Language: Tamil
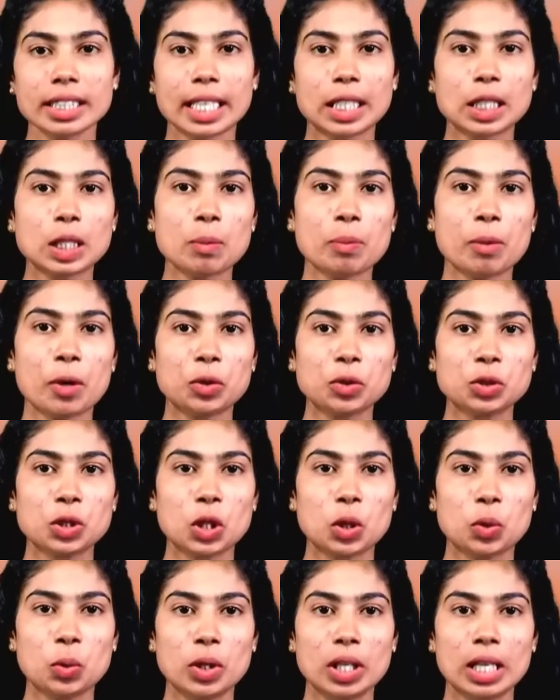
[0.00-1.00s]
தெற்கு
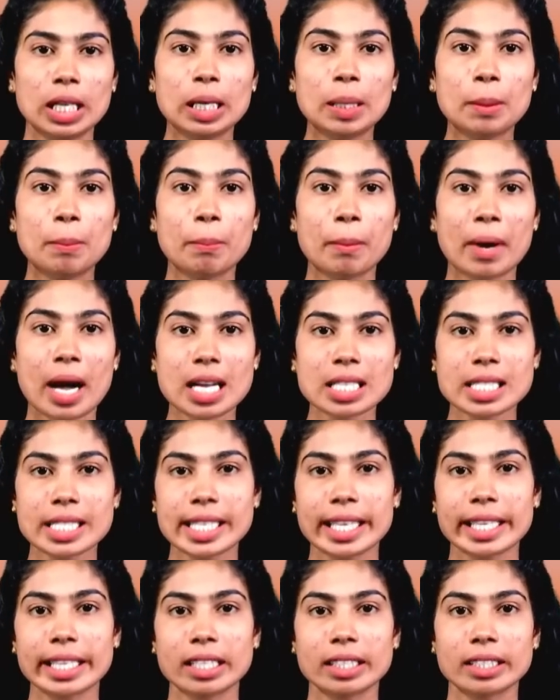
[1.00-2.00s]
பகுதியில் உள்ள
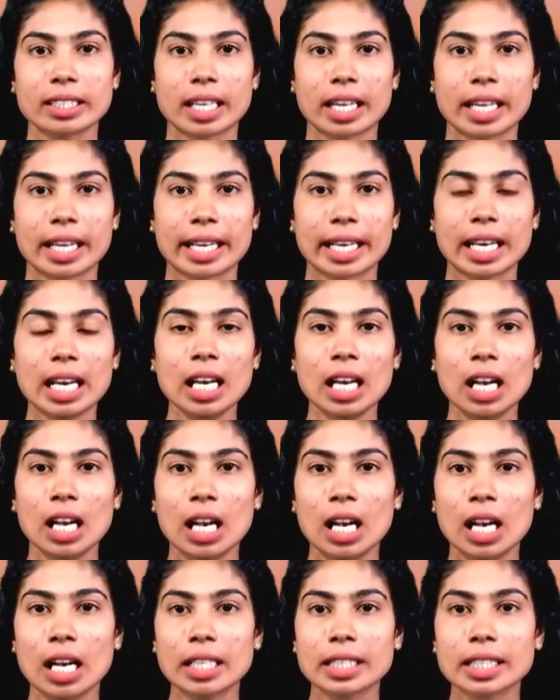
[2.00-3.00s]
மார்சைக்லி நகரில்
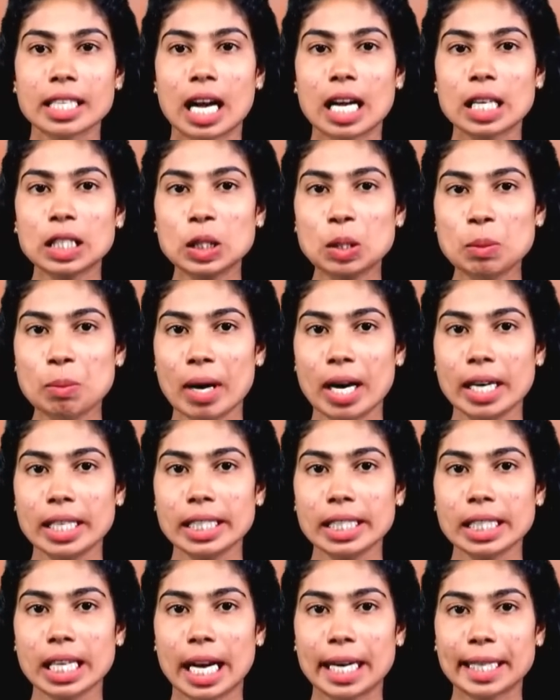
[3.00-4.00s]
நான்கு
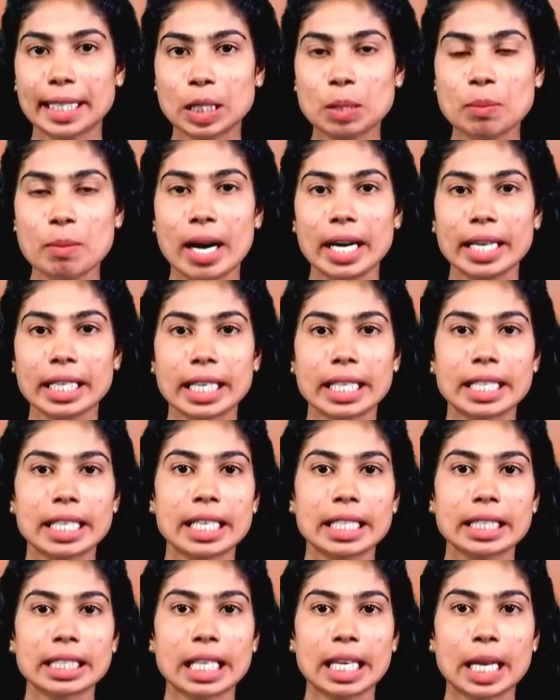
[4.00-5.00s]
மாடி அடுக்குமாடி
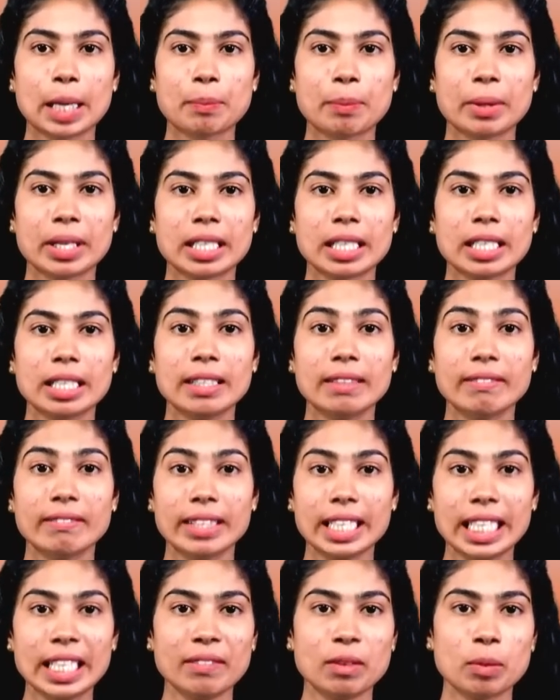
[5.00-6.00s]
கட்டிடத்தில் ஏற்பட்ட
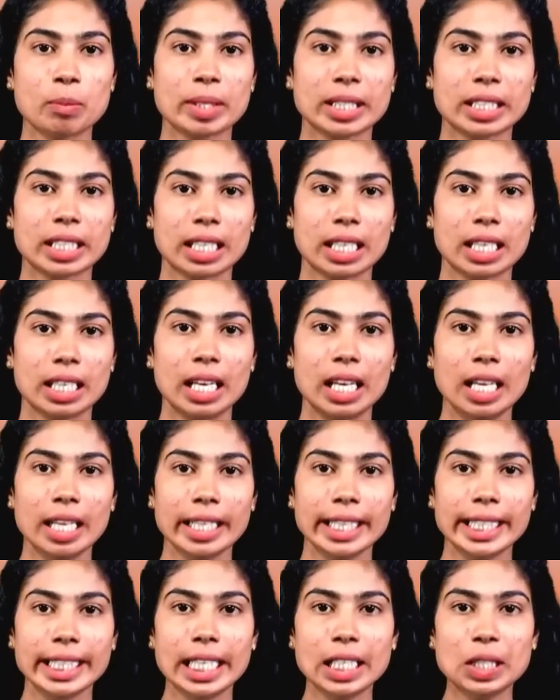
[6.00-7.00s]
வெடி விபத்தில்
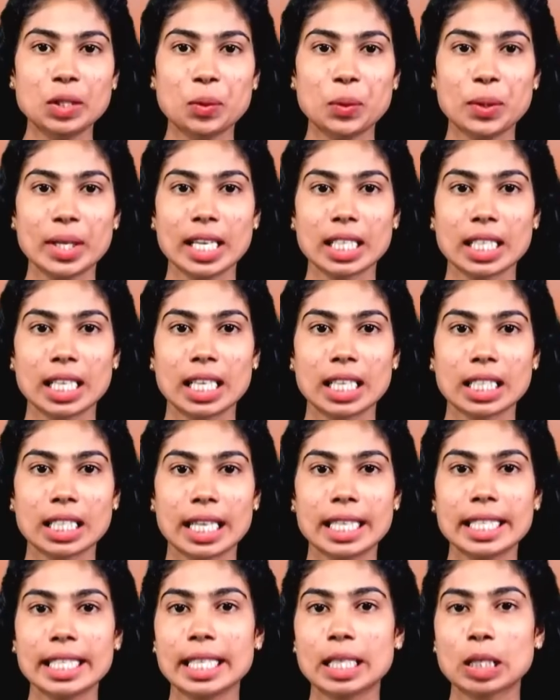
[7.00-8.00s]
இரண்டு உடல்கள்
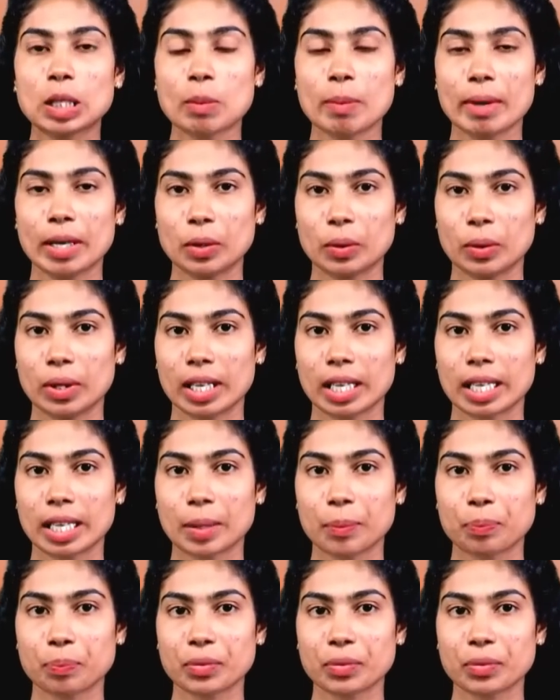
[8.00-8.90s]
கண்டெடுக்கப்பட்டுள்ளன